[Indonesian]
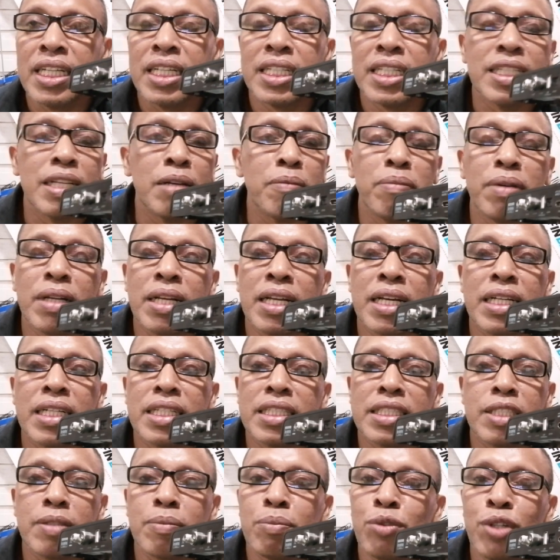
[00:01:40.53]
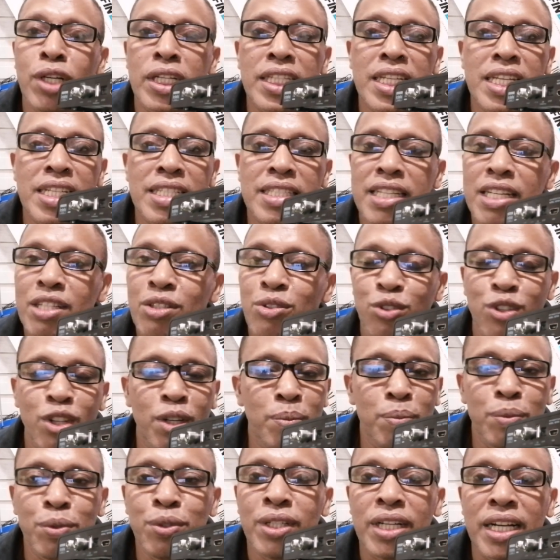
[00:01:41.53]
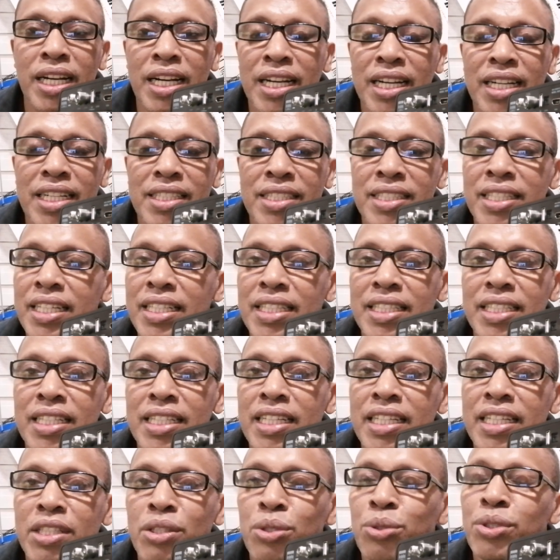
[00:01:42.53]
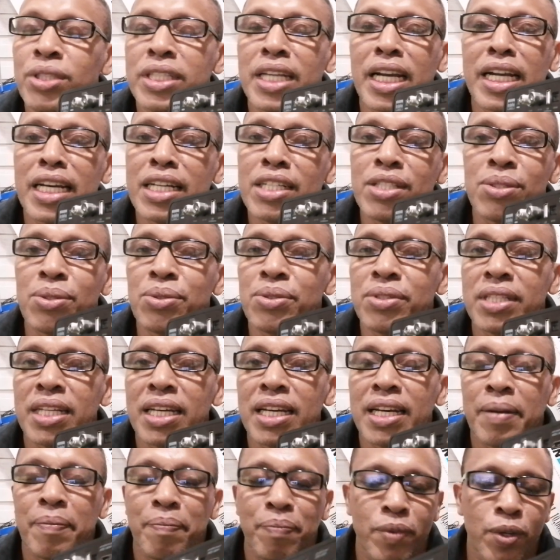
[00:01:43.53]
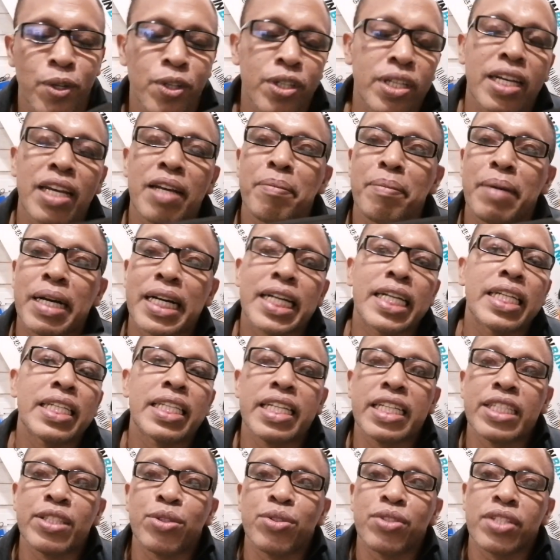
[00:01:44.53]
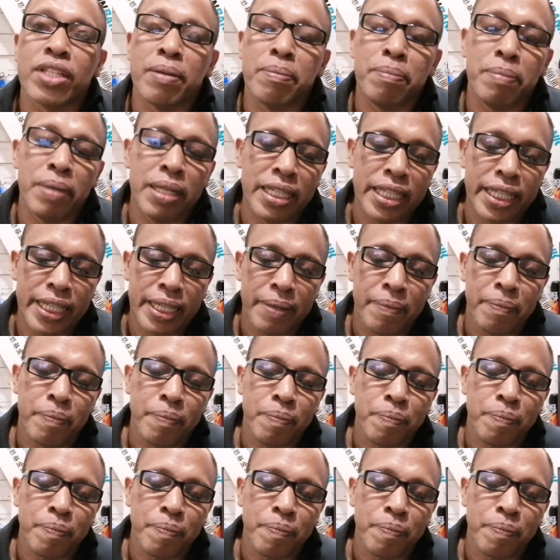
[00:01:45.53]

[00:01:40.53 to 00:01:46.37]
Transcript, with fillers: Dia bilang semuanya saya sudah buka, jadi you jangan susah. Oke, okay, makanya itu saya beli.